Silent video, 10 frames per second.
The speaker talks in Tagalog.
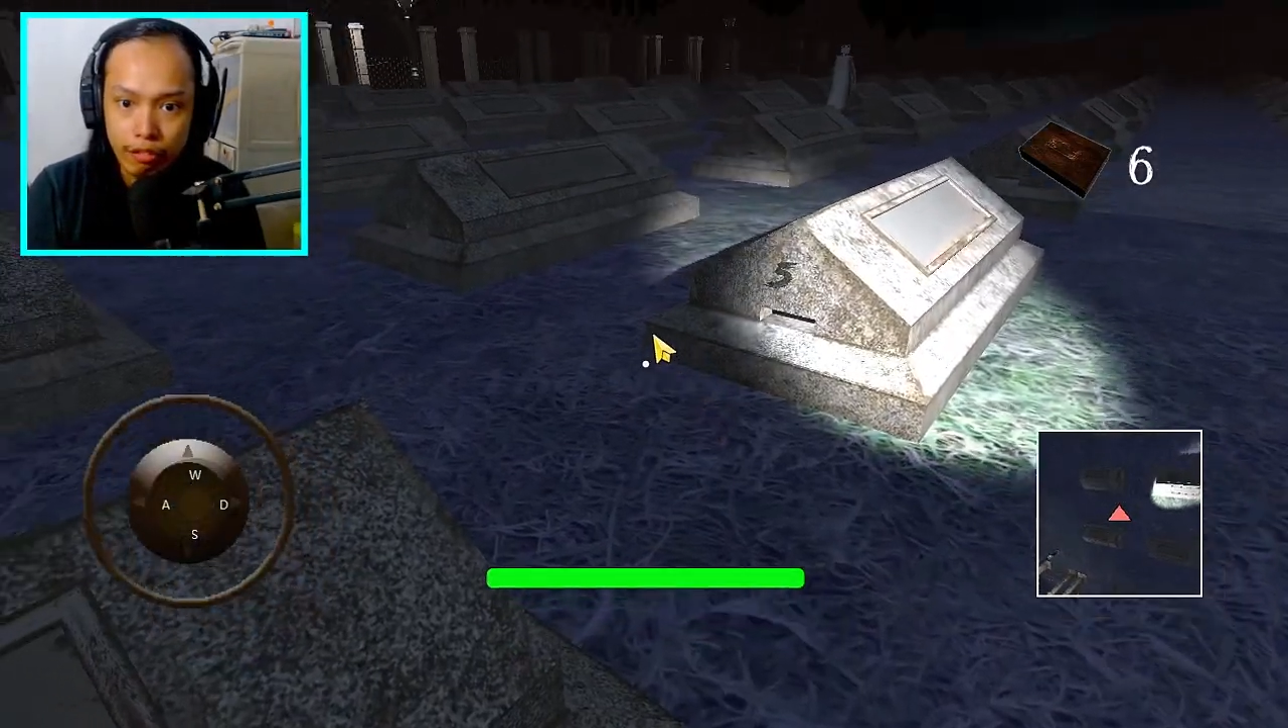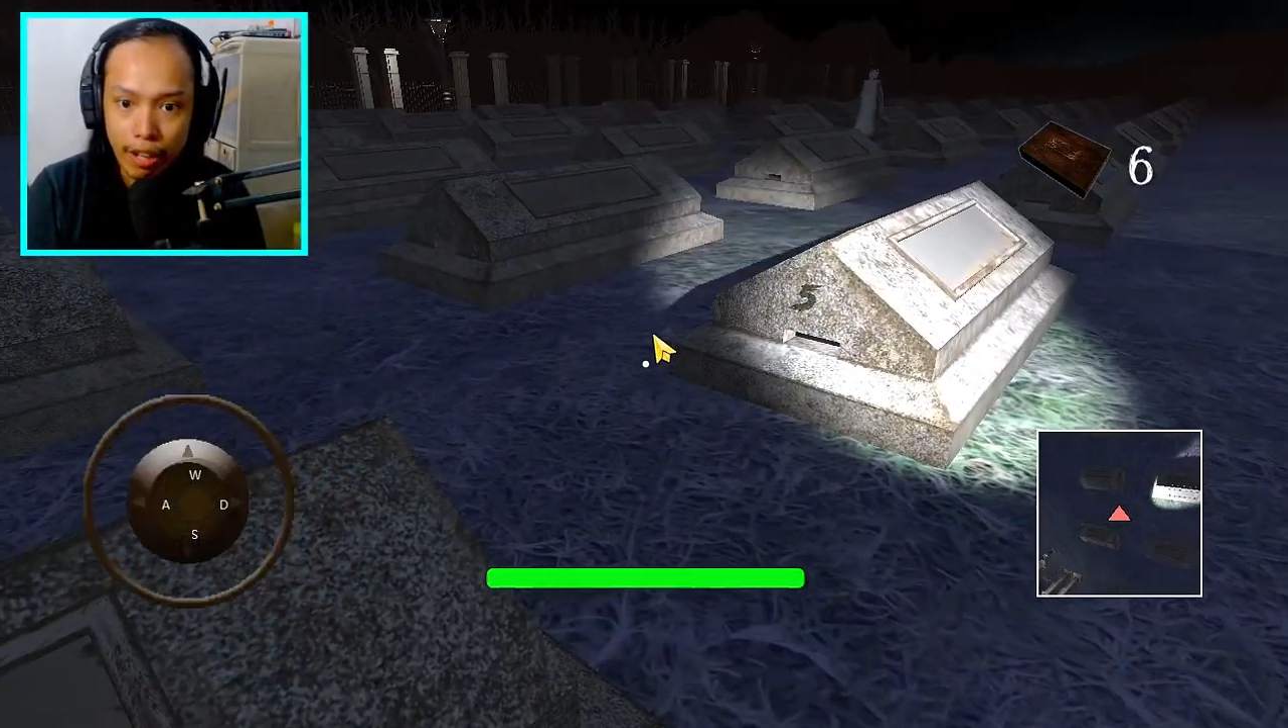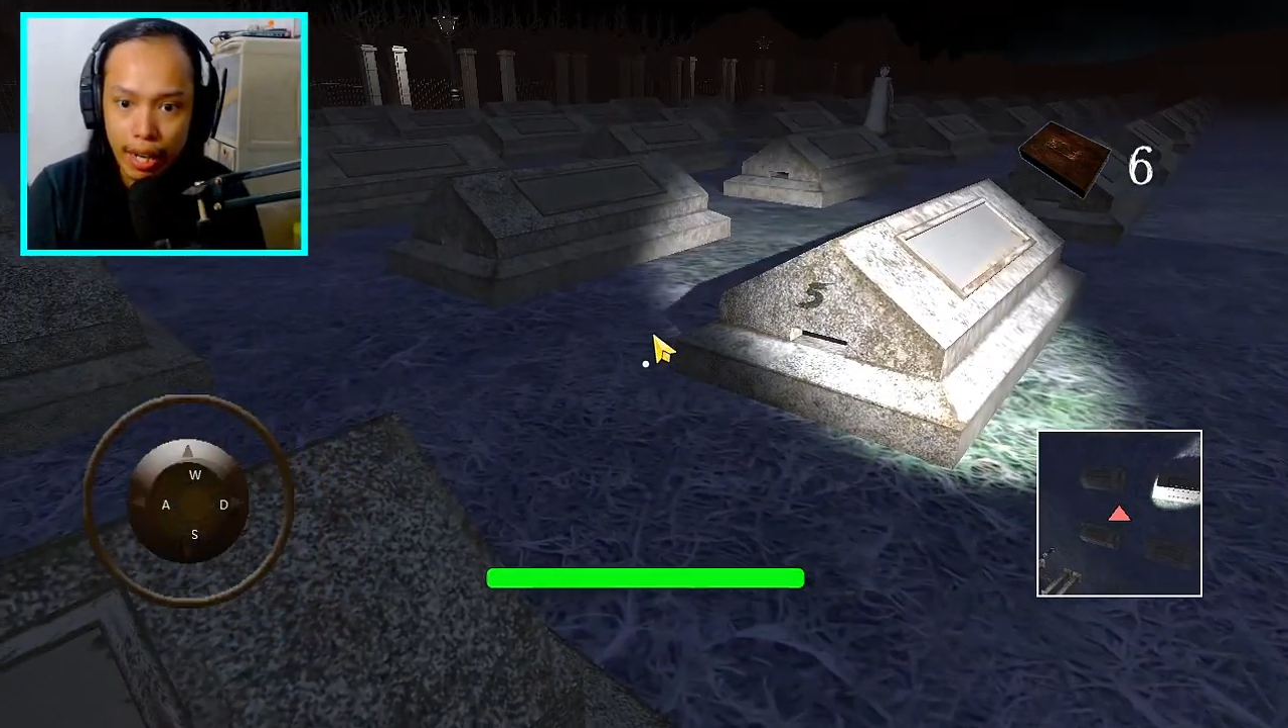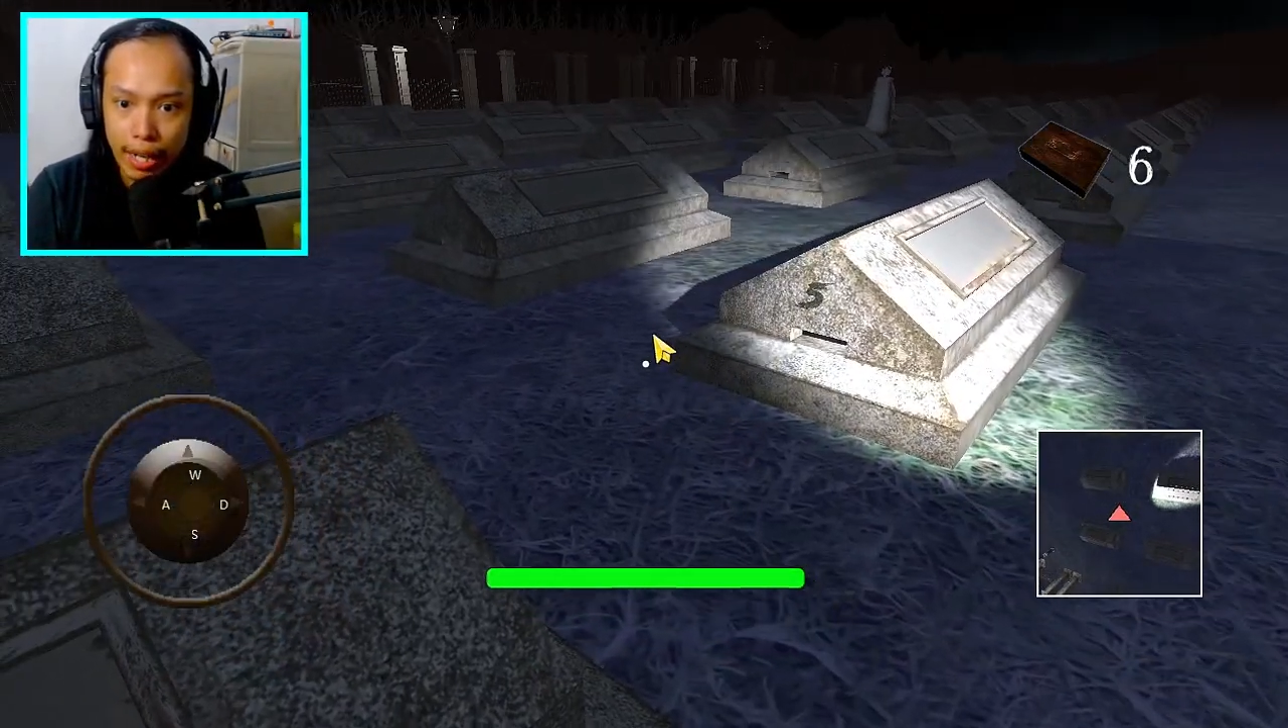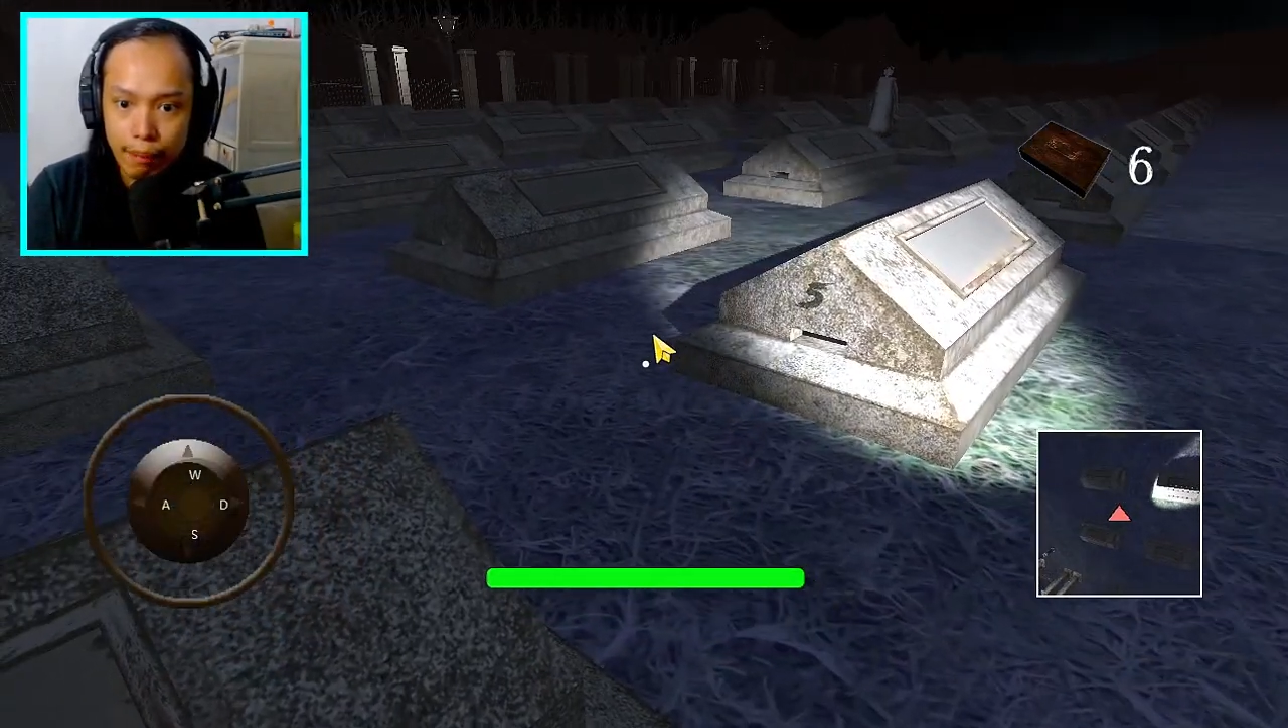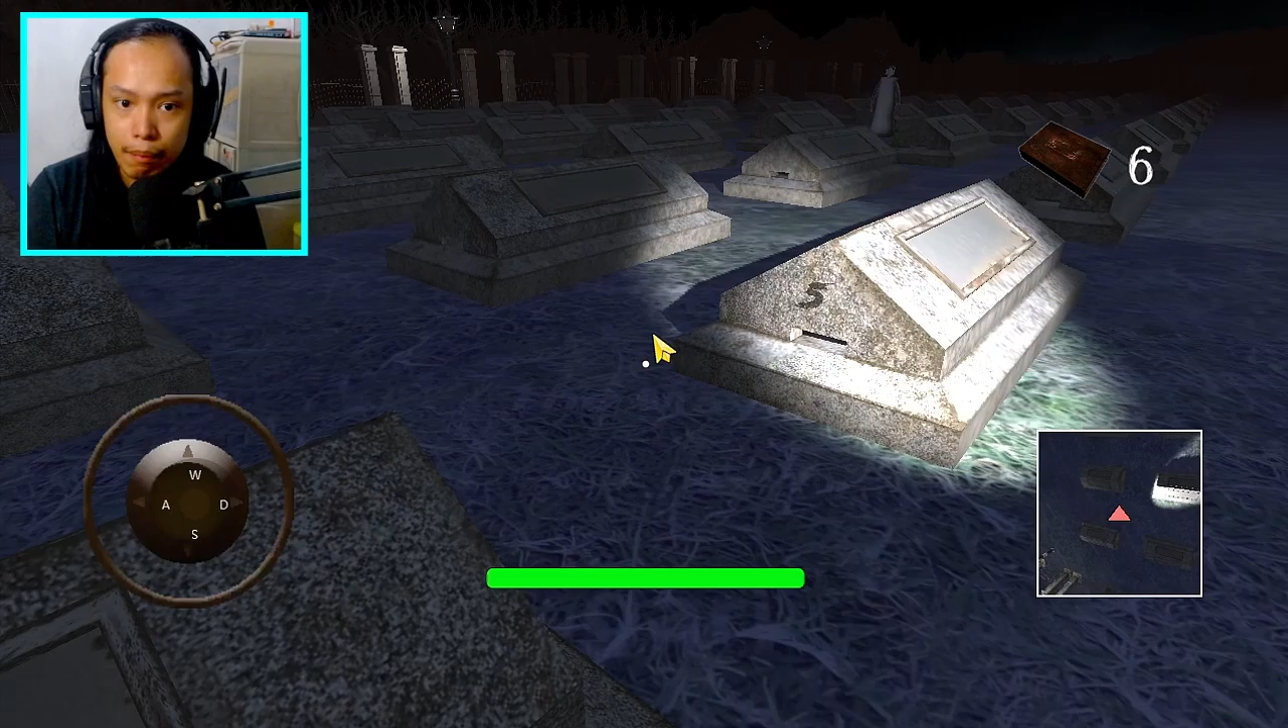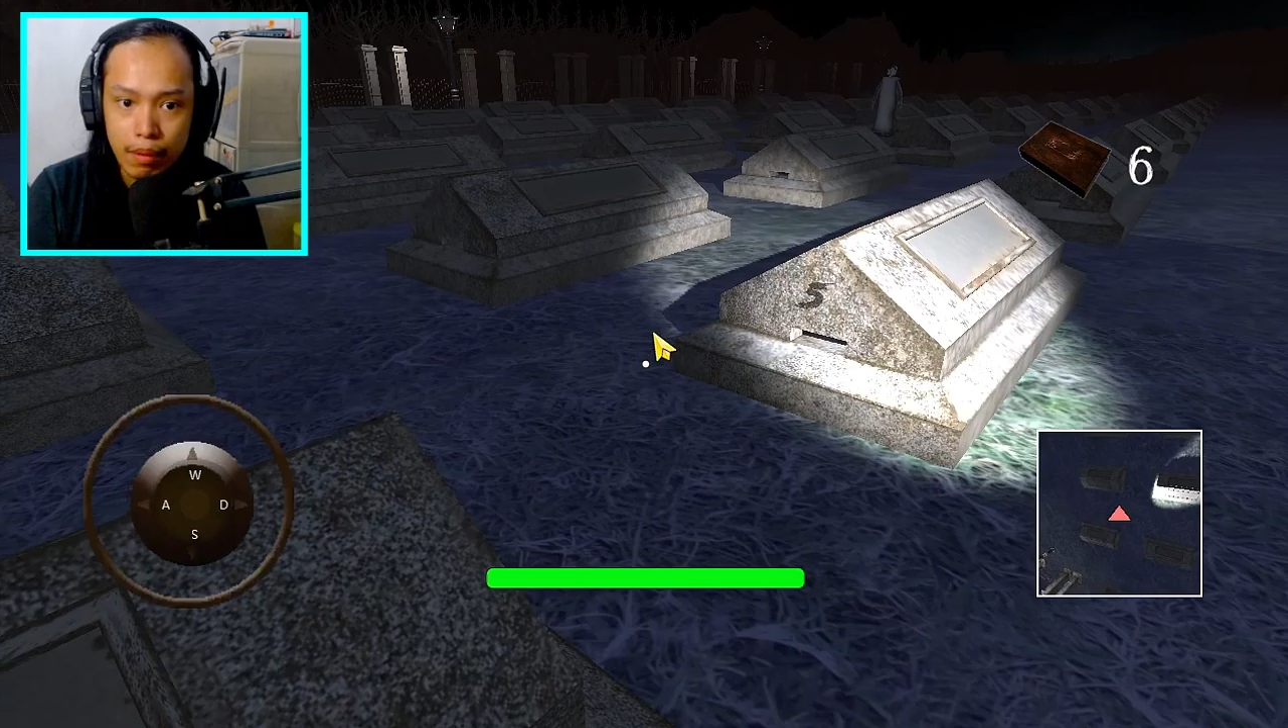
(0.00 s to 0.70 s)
5.